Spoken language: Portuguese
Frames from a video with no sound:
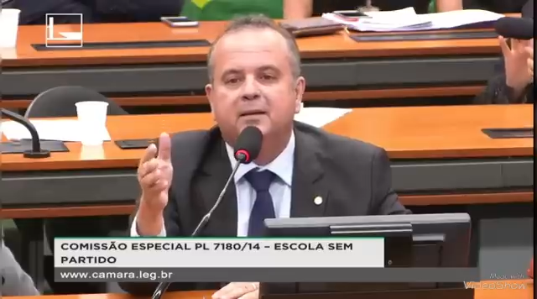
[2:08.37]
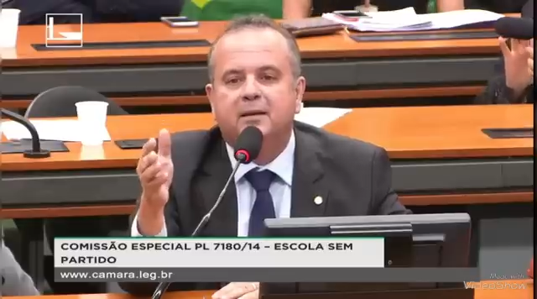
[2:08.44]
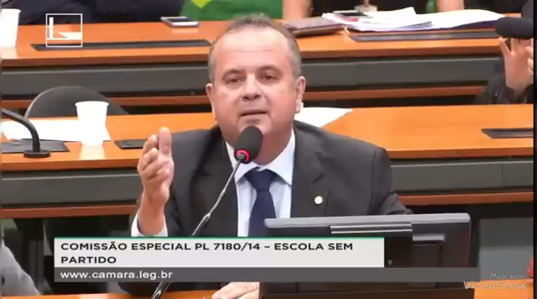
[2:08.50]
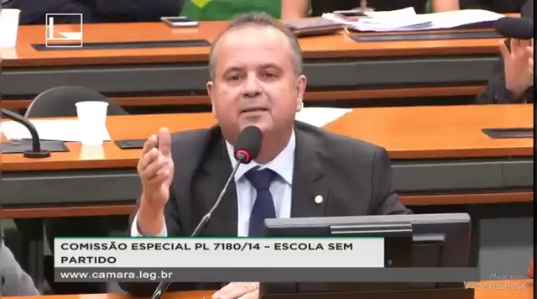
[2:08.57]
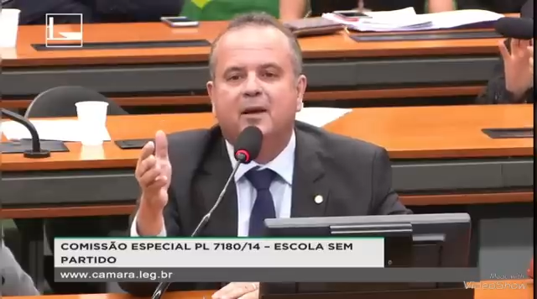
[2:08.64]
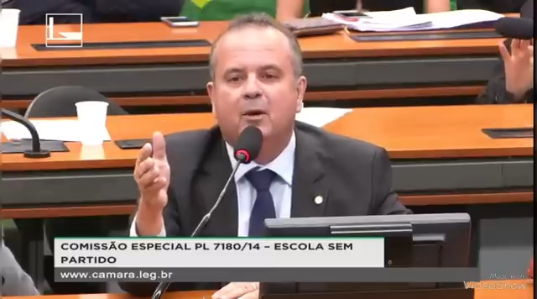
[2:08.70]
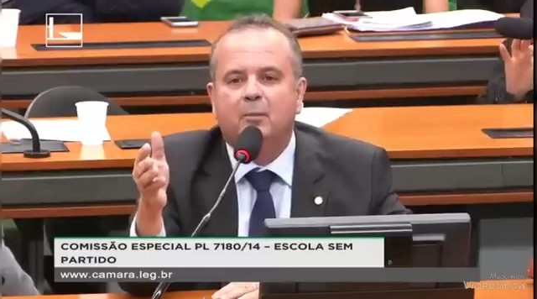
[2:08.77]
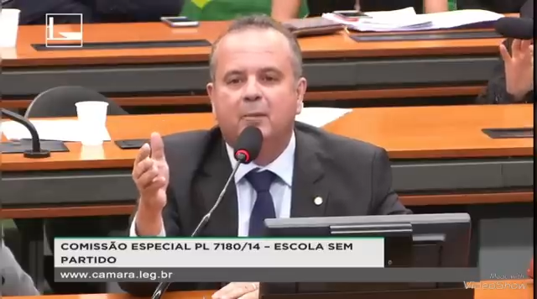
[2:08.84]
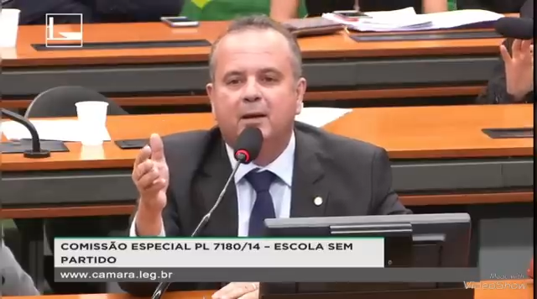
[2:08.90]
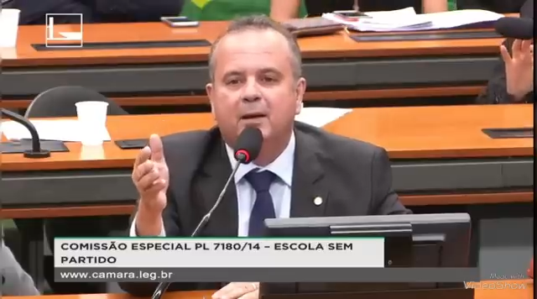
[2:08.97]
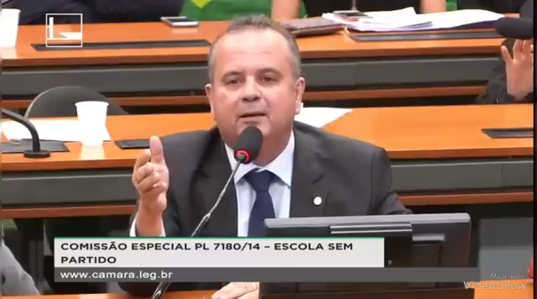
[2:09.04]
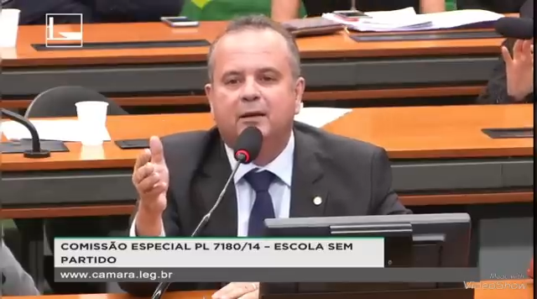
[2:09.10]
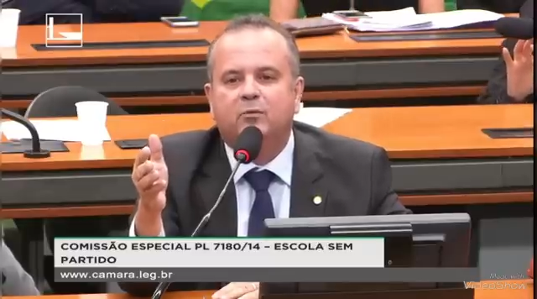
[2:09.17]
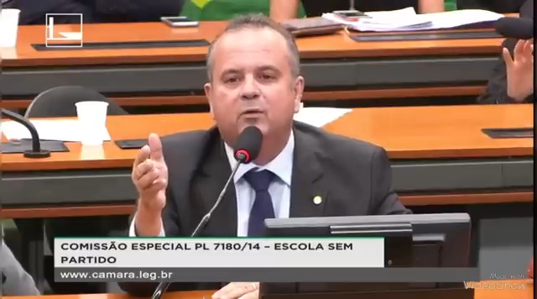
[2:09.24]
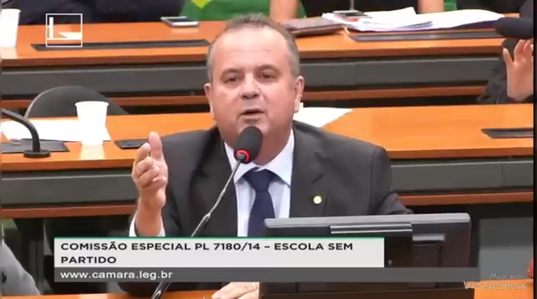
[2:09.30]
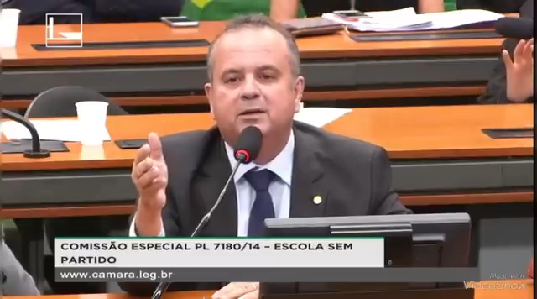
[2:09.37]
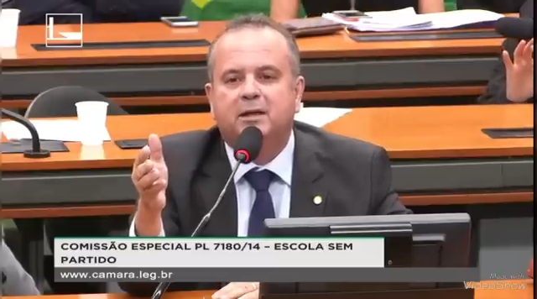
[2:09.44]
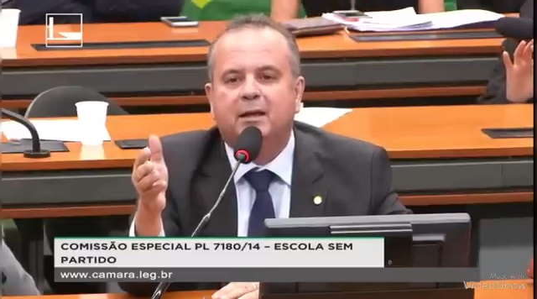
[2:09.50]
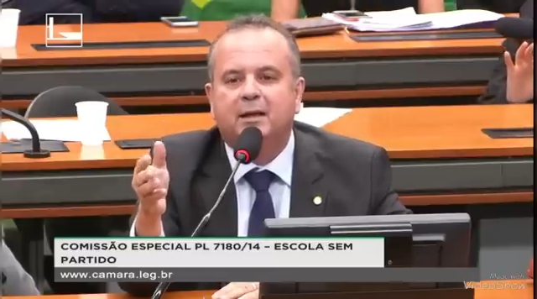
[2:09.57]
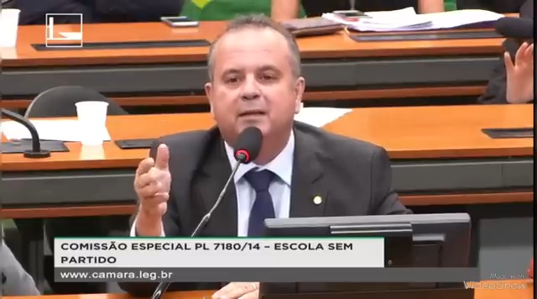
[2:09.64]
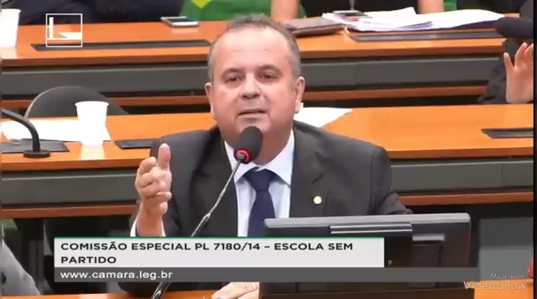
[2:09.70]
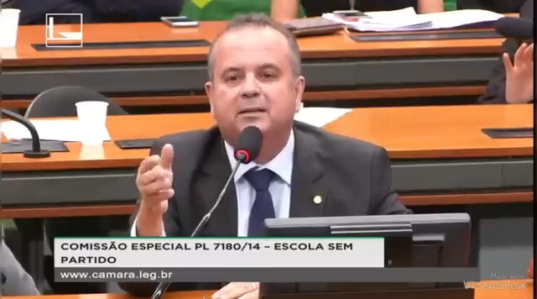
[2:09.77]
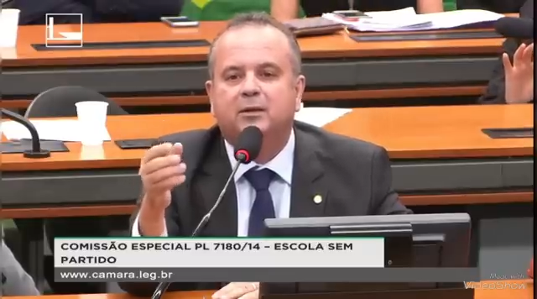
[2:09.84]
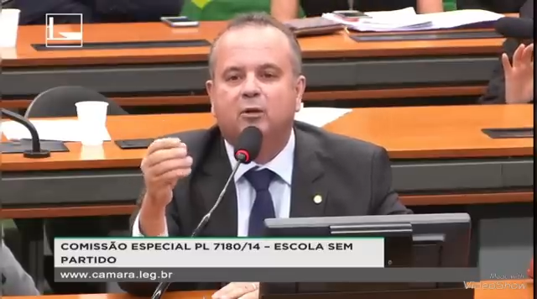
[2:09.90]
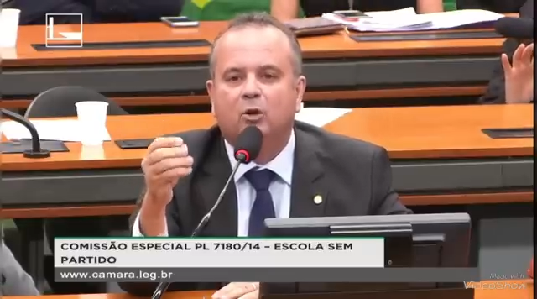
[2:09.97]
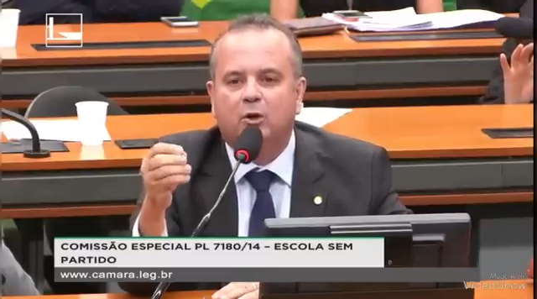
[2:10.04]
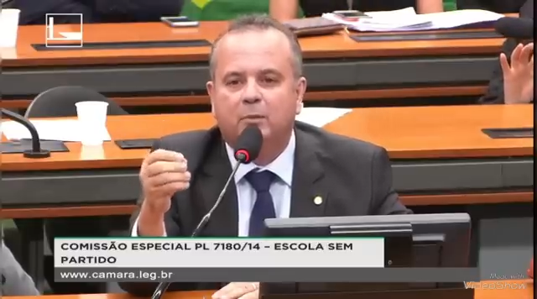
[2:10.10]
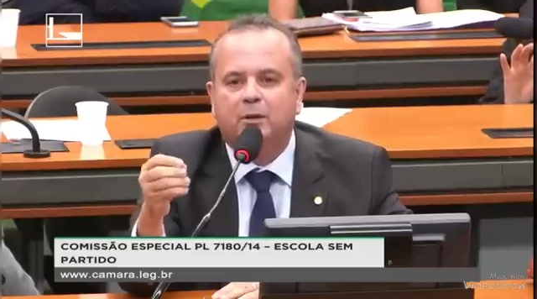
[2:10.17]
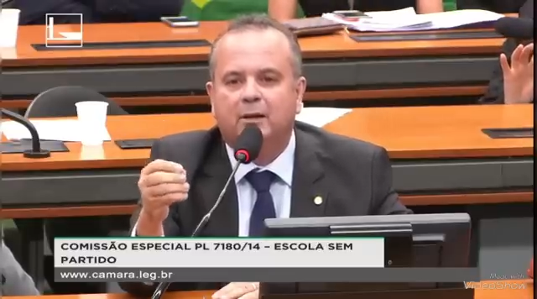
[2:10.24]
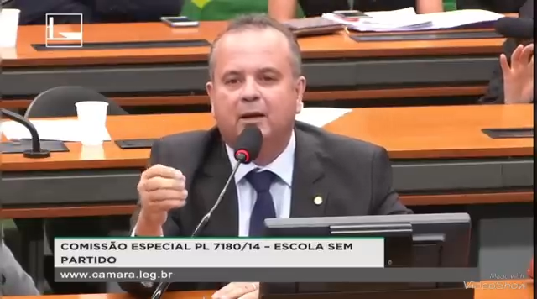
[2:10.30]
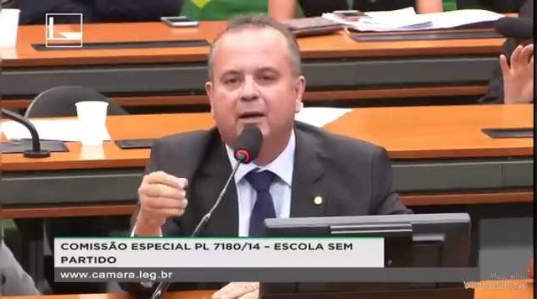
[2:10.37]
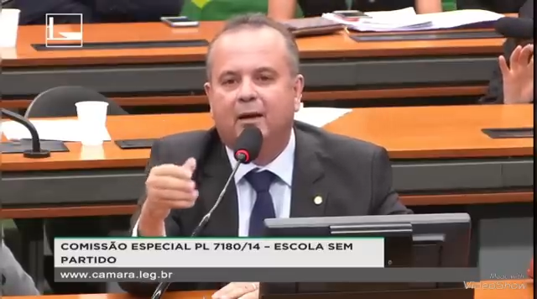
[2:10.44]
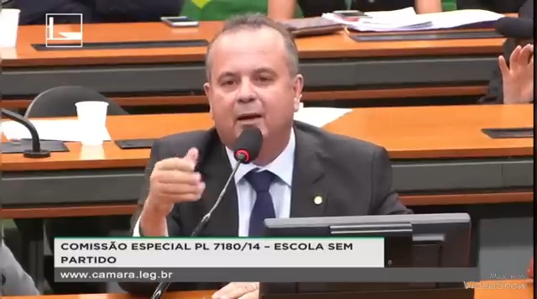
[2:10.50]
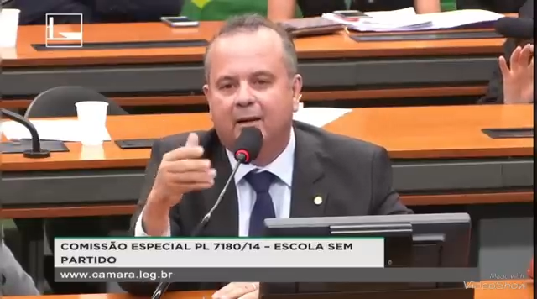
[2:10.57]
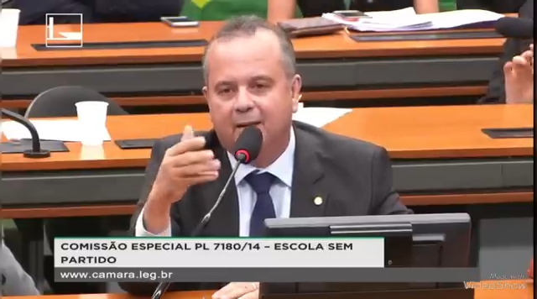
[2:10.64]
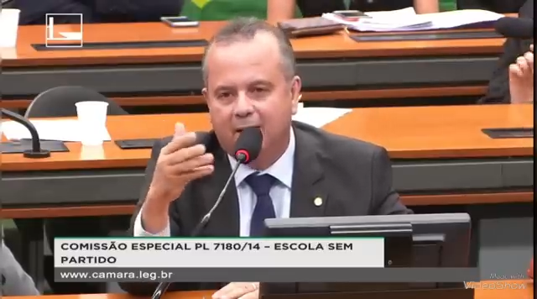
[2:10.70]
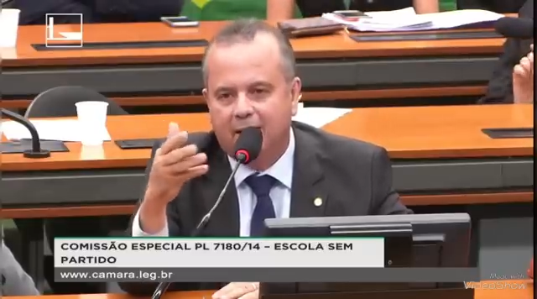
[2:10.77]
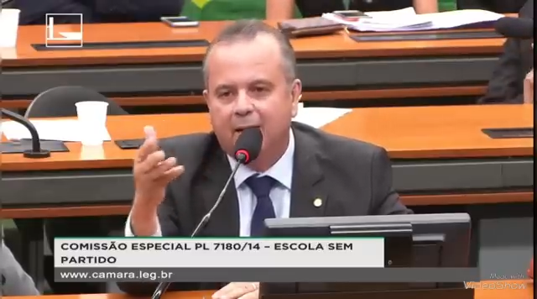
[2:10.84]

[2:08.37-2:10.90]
inicialmente que Vossa Excelência, em nome da,